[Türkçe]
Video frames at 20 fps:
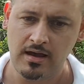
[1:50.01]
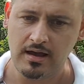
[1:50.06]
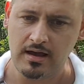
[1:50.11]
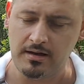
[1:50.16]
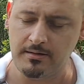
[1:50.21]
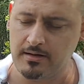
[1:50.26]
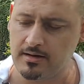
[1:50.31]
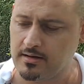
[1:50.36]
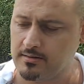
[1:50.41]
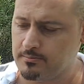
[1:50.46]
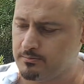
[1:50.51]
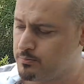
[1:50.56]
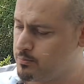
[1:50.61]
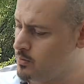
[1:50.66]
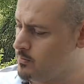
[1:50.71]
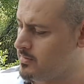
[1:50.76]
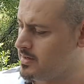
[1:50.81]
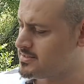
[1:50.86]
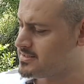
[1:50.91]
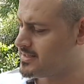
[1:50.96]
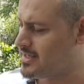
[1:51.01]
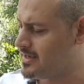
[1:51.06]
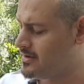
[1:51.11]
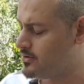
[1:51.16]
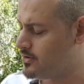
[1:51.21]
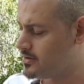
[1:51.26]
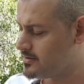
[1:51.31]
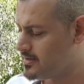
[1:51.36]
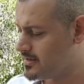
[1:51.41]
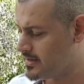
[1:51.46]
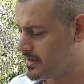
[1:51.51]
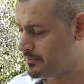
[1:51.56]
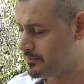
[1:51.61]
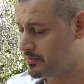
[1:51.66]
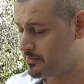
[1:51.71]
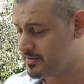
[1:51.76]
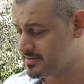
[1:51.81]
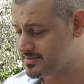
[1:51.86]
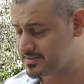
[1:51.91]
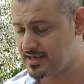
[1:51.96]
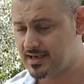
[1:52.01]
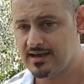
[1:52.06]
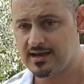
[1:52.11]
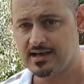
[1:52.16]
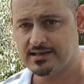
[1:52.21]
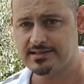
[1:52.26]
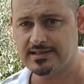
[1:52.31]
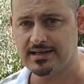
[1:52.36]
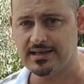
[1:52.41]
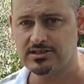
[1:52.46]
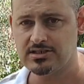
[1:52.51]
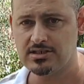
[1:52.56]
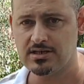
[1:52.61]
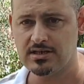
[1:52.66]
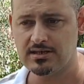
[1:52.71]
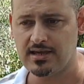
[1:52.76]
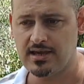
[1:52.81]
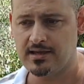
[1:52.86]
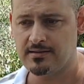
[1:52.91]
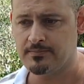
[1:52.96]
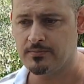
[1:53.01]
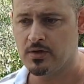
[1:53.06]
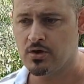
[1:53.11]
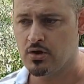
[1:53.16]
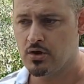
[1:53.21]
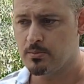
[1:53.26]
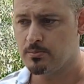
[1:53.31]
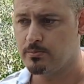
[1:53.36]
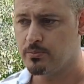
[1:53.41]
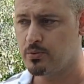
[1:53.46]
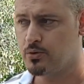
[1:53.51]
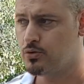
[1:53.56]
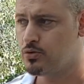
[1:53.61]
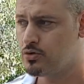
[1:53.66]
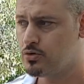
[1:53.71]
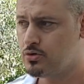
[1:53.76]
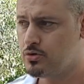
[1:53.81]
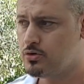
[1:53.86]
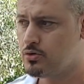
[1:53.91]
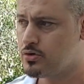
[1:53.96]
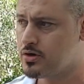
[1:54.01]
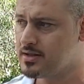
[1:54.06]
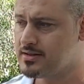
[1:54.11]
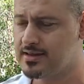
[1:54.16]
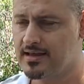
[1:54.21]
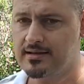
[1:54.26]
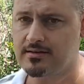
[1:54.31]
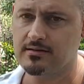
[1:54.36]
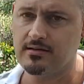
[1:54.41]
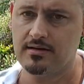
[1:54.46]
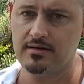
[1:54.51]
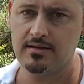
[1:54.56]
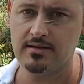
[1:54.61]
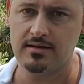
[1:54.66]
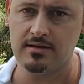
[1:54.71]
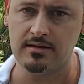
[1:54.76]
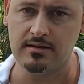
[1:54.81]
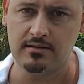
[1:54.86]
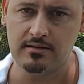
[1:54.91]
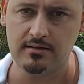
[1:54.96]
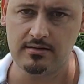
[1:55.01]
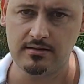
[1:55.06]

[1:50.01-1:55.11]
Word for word: Ama bu maskeyi üretirken, bu maskeyi hayata geçirirken bunu üreten e,